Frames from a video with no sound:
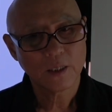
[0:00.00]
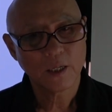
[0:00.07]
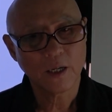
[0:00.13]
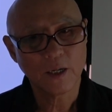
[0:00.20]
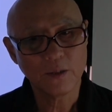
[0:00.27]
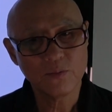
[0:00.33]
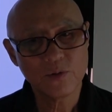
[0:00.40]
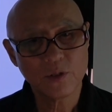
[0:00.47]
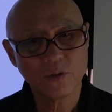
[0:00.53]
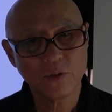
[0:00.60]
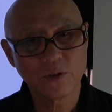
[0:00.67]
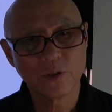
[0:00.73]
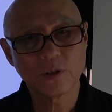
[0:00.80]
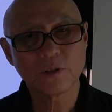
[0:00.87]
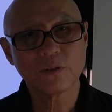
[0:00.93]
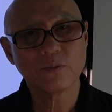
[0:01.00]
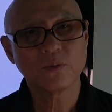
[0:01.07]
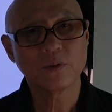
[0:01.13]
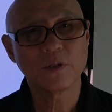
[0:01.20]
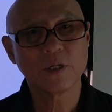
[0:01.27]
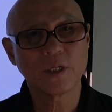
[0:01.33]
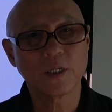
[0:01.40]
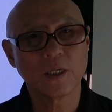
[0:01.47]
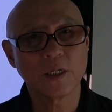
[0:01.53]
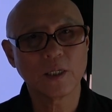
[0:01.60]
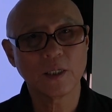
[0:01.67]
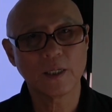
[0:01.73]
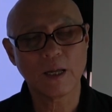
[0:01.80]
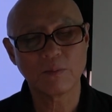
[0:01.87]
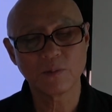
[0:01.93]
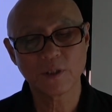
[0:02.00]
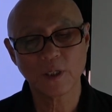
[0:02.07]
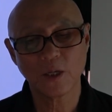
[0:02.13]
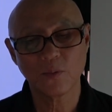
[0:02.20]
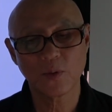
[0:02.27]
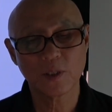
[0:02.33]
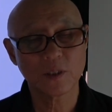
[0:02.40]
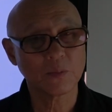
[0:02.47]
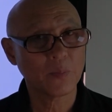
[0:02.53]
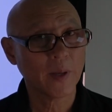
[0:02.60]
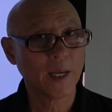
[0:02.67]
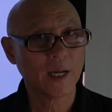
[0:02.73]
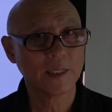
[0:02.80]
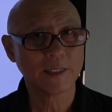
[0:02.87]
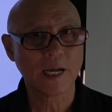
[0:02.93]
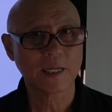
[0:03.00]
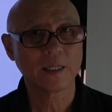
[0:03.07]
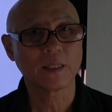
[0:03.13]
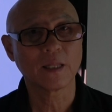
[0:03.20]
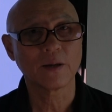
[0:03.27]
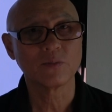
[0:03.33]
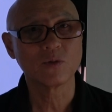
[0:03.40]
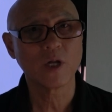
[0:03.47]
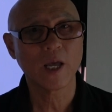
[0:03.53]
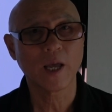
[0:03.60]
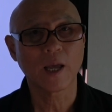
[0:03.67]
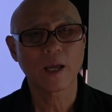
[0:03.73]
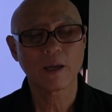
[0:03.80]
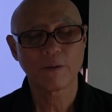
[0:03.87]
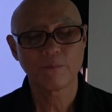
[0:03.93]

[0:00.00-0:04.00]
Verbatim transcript: 아무래도 여성분들이 남성에 비해서 폐가 작기 때문에